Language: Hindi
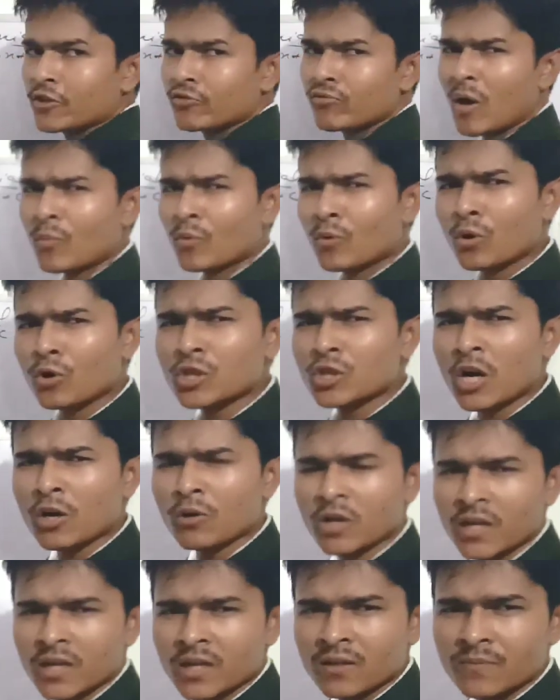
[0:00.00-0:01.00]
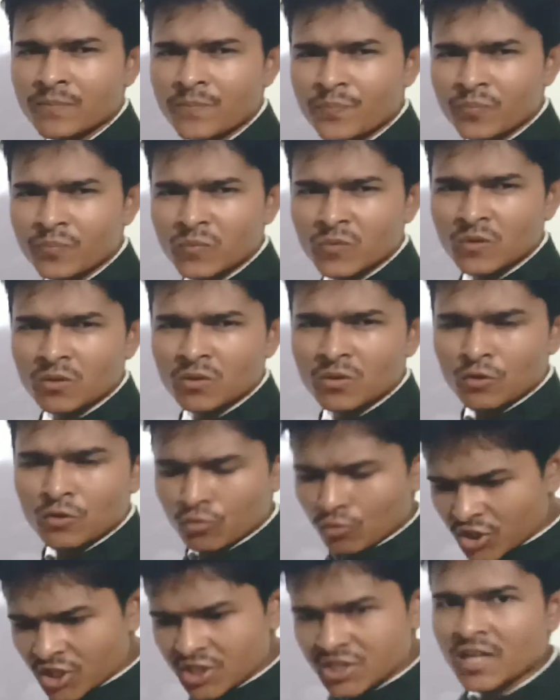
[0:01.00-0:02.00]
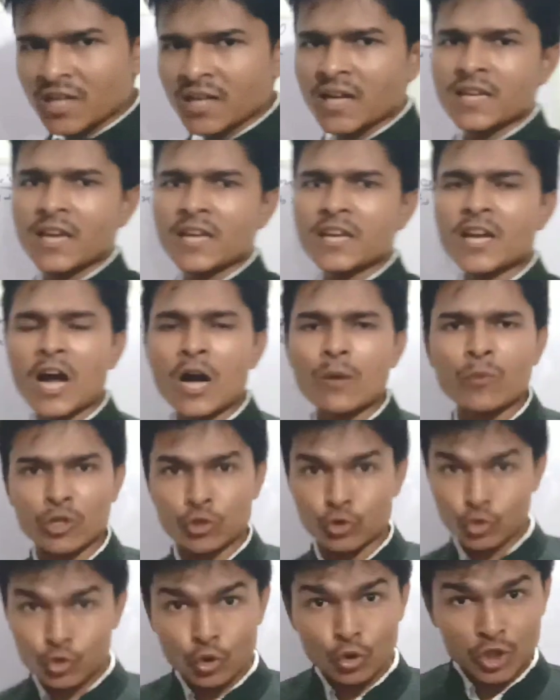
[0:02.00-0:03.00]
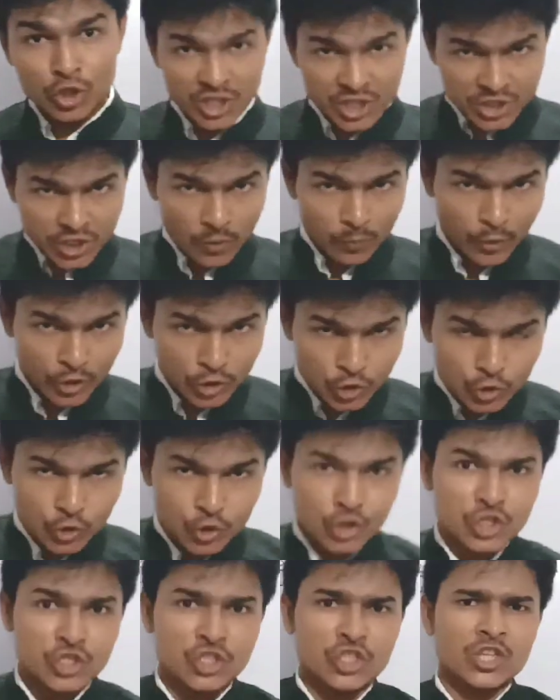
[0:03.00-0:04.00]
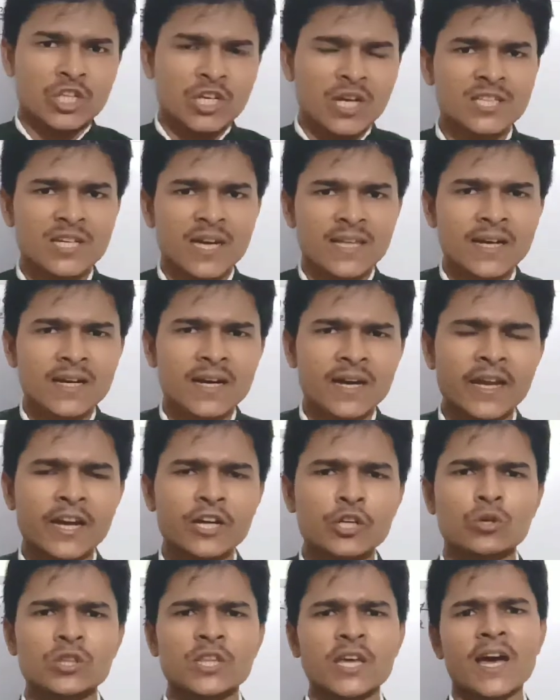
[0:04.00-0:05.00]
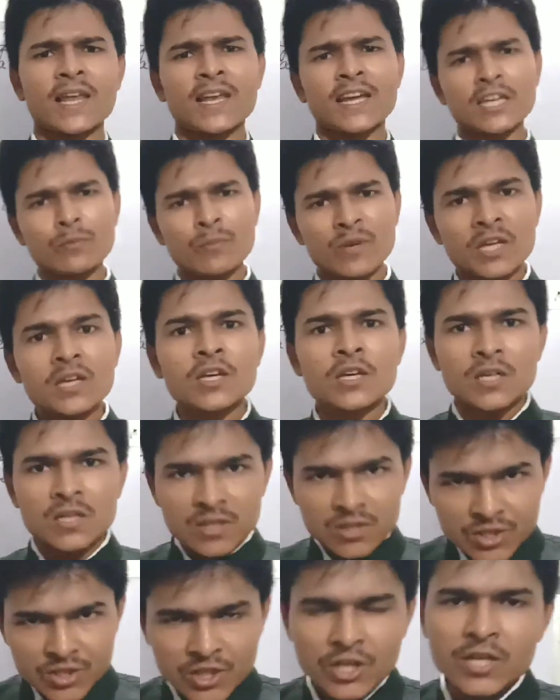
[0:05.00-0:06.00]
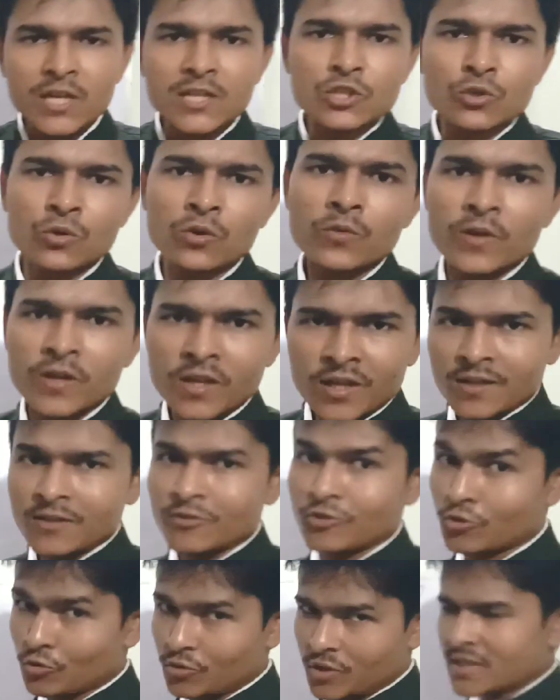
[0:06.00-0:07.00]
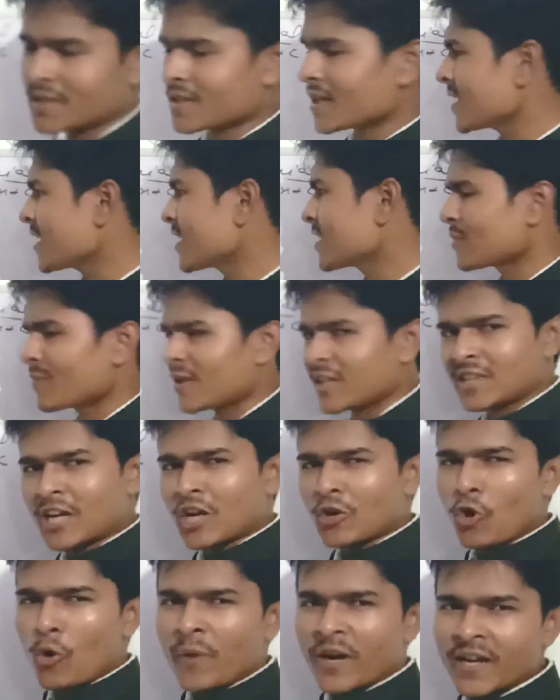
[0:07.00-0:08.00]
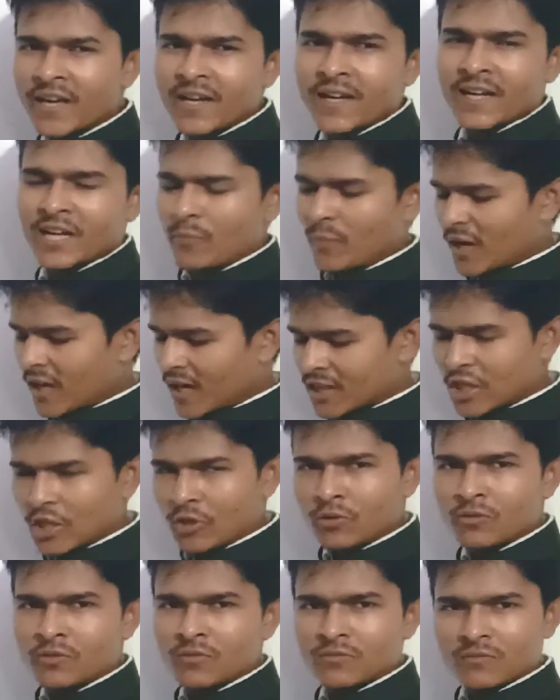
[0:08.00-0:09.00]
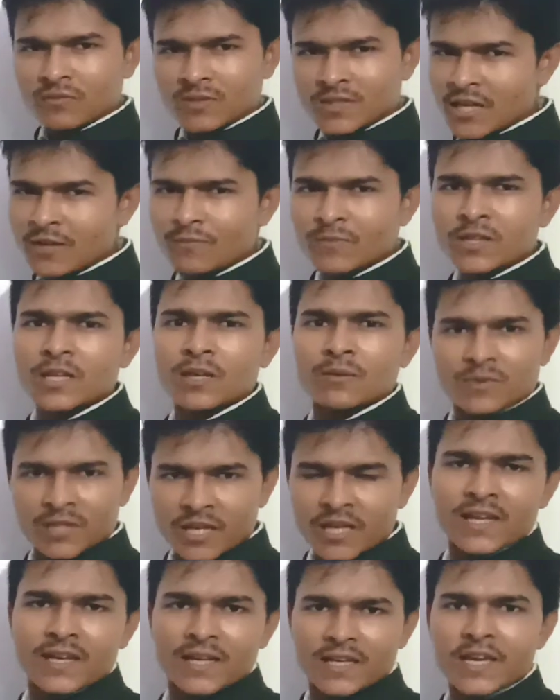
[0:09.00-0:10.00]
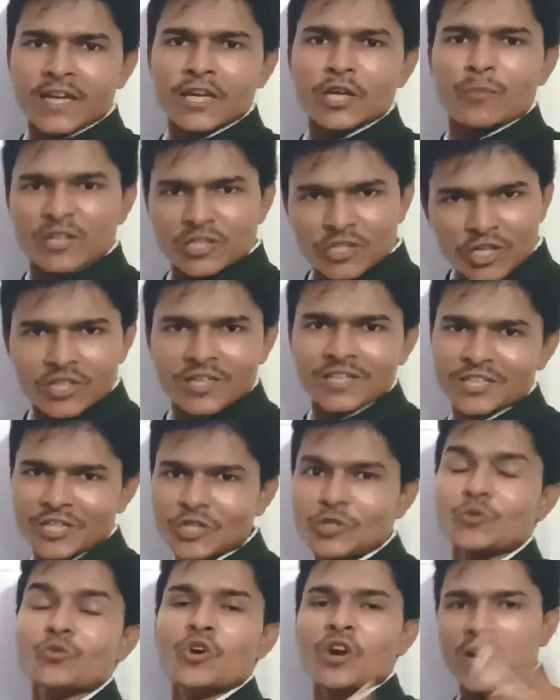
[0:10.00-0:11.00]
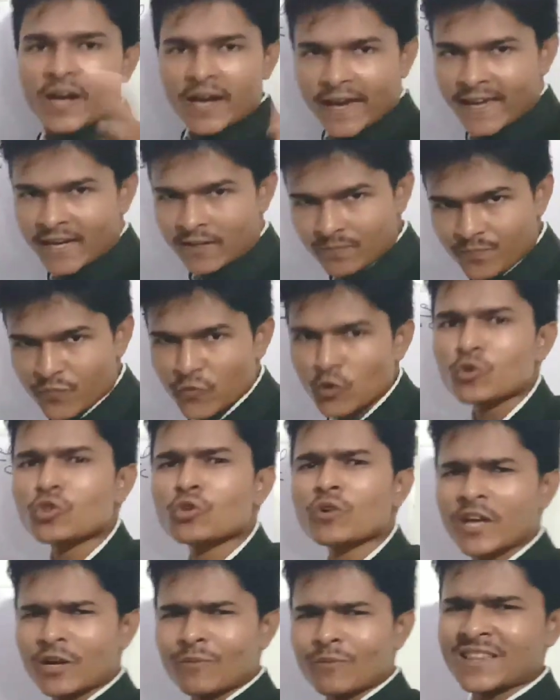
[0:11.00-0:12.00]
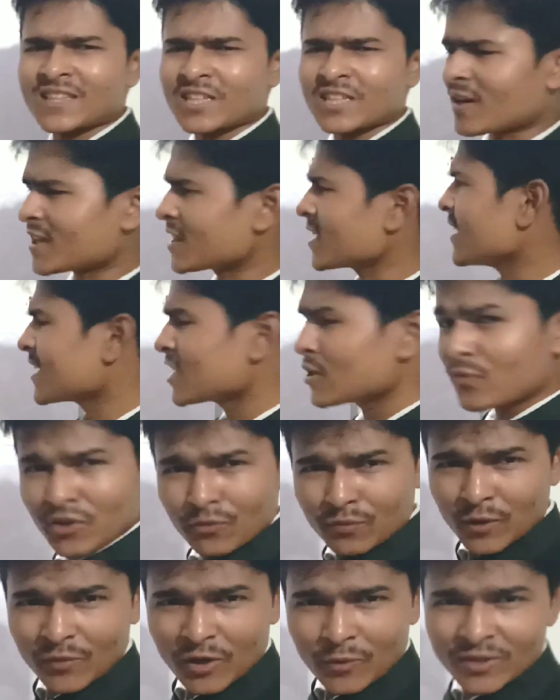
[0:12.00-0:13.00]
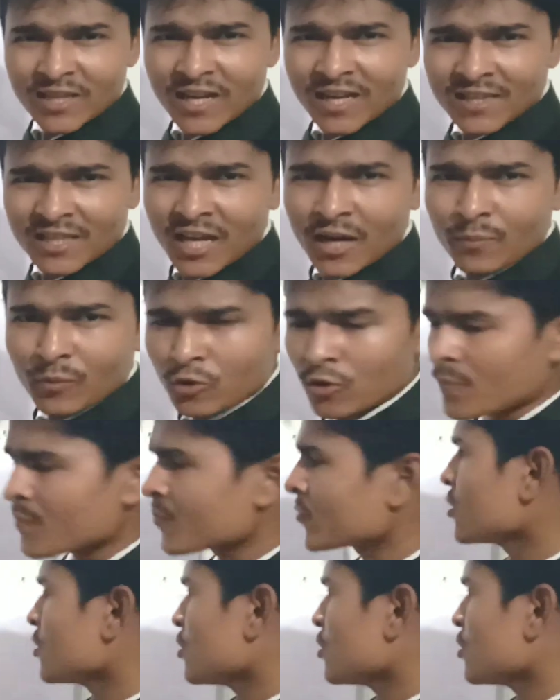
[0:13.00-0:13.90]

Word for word: है तो आप खो जाओगे तो टीचर का यही काम है जो टीचर बच्चों से जितना ज़्यादा कनेक्ट होता है हालांकि मैं सीरियस हूँ तो इस तरीके से मैं इतना कॉमेडी करके पढ़ाता हूँ तो इसका मतलब ये नहीं है कि मैं सीरियस नहीं हूँ खैर वो तो खैर बात की बात है लेकिन फिर भी हमने बता दिया आपको